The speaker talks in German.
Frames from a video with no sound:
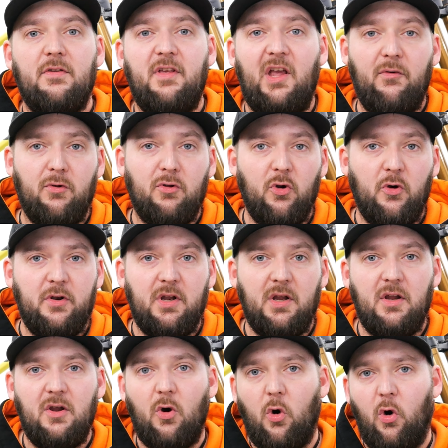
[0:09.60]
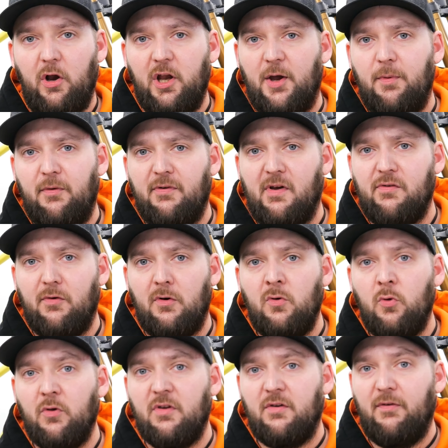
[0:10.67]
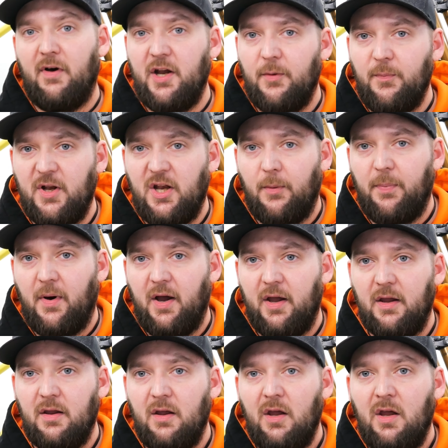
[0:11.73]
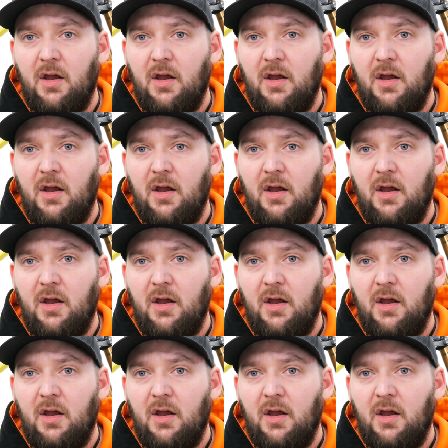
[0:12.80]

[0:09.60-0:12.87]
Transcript: Servus Leute, heute habe ich was von Husqvarna mit dabei.